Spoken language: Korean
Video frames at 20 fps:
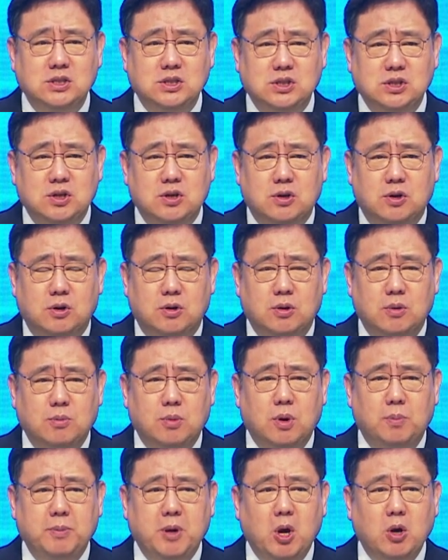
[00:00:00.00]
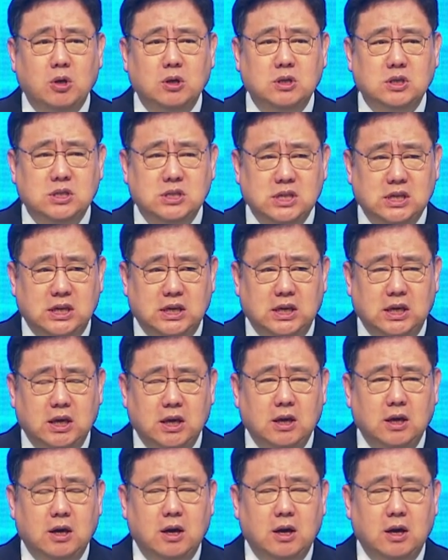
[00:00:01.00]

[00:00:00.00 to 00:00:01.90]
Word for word: 지역, 뭐 평지,